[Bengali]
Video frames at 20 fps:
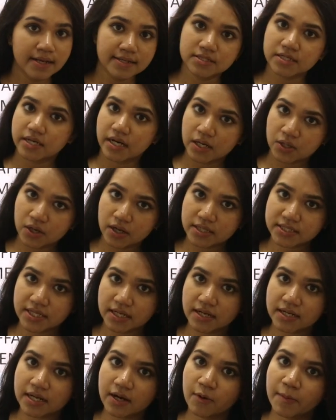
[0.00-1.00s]
জেনারেল নলেজ
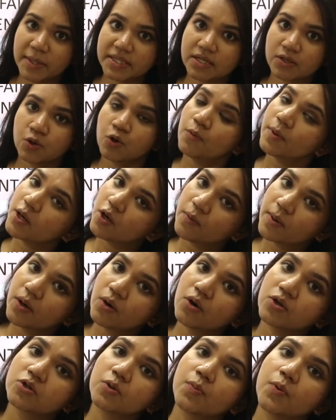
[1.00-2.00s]
জানাটা আমাদের খুবই খুবই
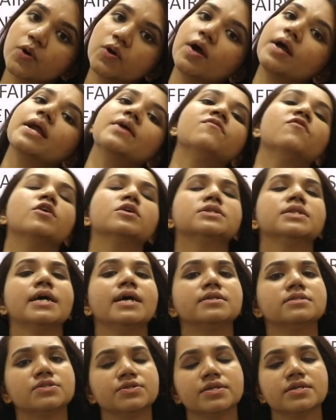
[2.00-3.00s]
গুরুত্বপূর্ণ অ্যান্ড ফর
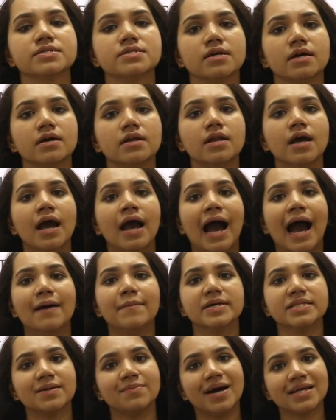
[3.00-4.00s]
দ্যাট রিজন
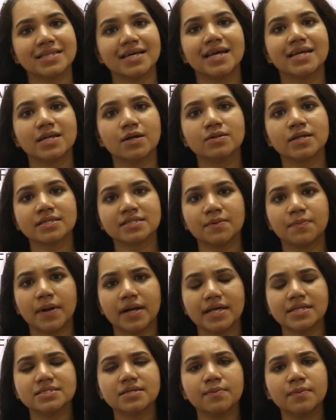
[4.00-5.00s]
আমাদের মাথায় এটাও থাকতে পারে
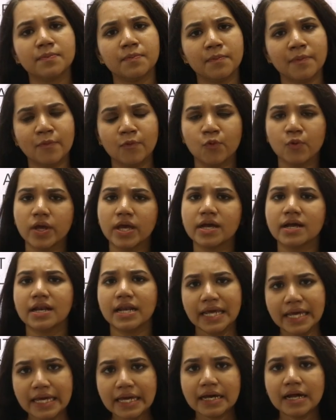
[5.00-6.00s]
যে
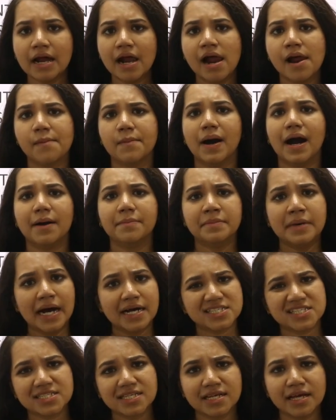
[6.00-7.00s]
উইকলি বা
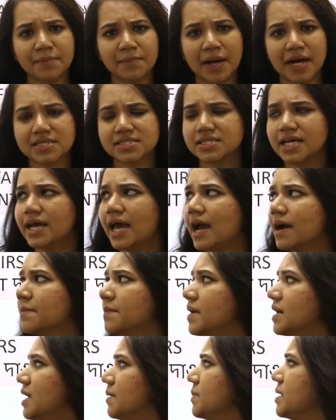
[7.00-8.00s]
মাসে মাসে
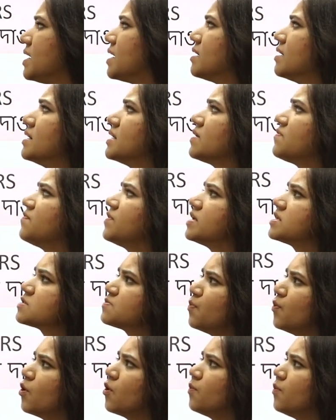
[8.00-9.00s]
একবার আমি কারেন্ট অ্যাফেয়ার্স
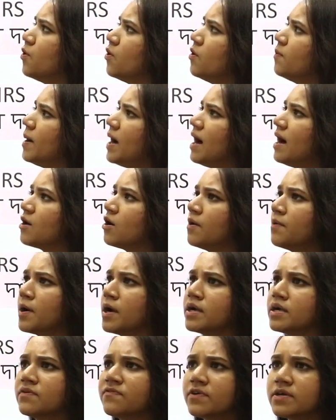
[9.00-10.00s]
পড়বো বা
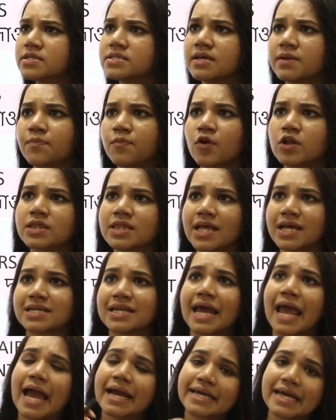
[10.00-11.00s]
কারেন্ট অ্যাফেয়ার্সের প্রত্যেকটা
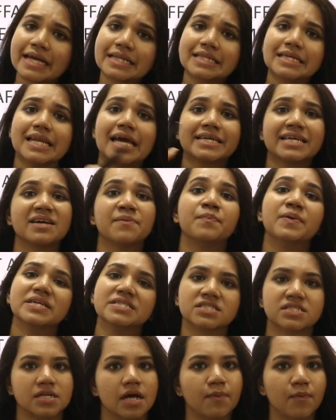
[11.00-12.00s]
এক এক দিন এক এক
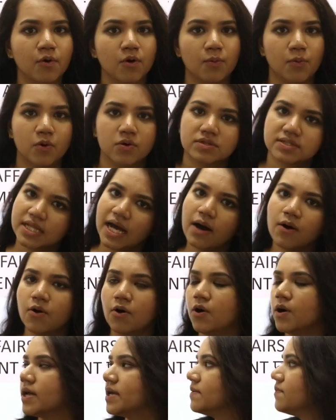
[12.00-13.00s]
পৃষ্ঠা পড়বো তাও
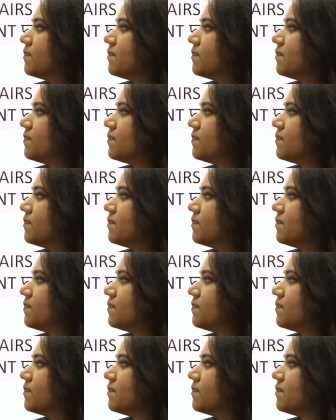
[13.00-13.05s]
হয়